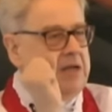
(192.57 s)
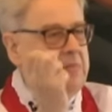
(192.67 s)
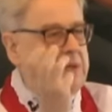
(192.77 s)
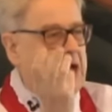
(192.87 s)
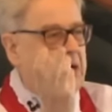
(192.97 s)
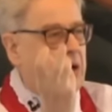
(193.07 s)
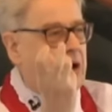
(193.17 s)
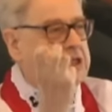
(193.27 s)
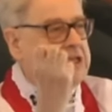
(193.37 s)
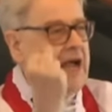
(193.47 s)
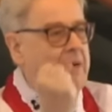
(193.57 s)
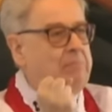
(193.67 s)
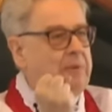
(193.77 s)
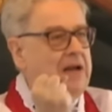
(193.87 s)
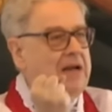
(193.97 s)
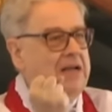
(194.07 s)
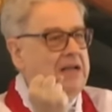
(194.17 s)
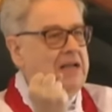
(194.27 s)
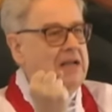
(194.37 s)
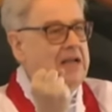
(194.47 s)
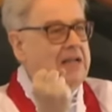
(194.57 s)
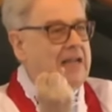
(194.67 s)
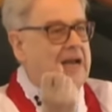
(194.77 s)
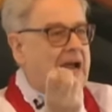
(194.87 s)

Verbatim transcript: Mit der roten Ampel den